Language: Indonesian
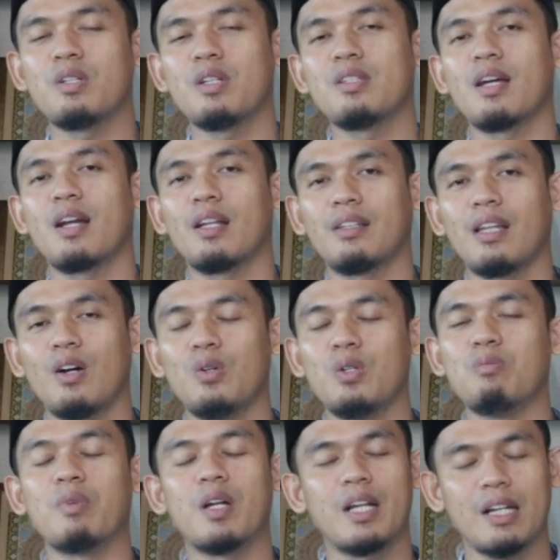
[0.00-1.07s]
secara
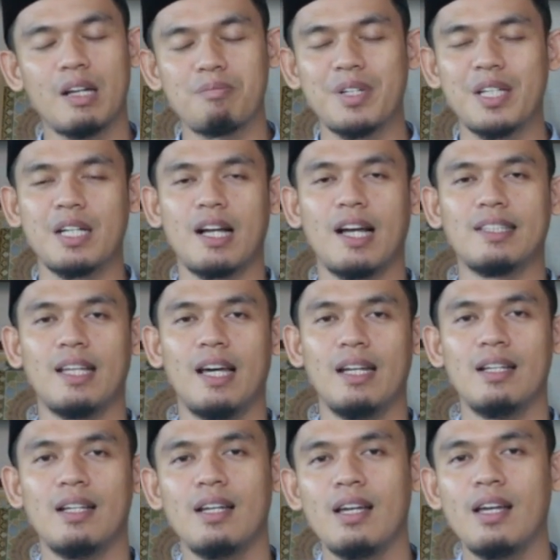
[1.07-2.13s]
tahun mereka berdekatan.
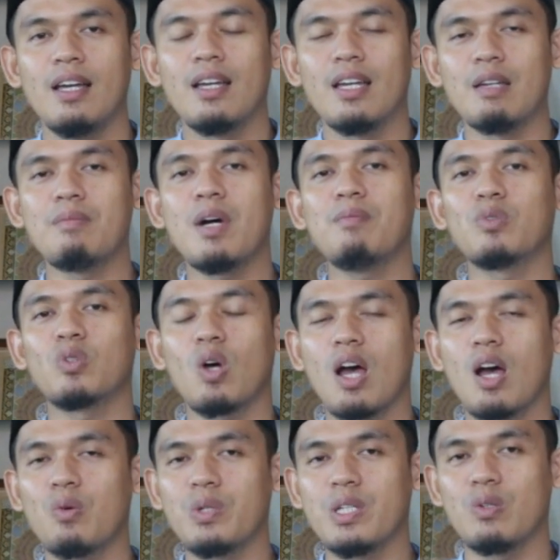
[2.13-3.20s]
Imam
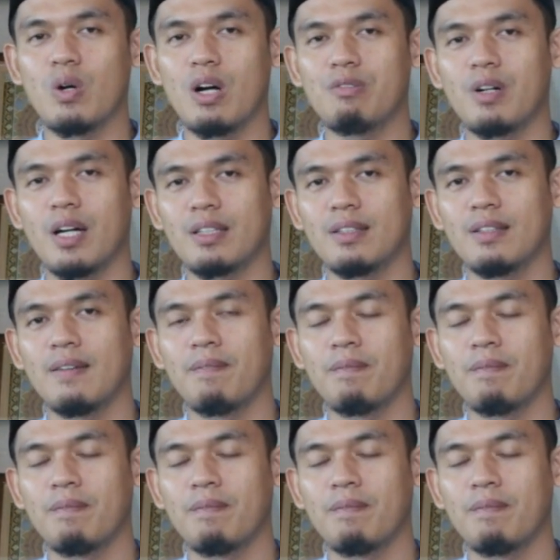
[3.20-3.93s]
Tohawi wafat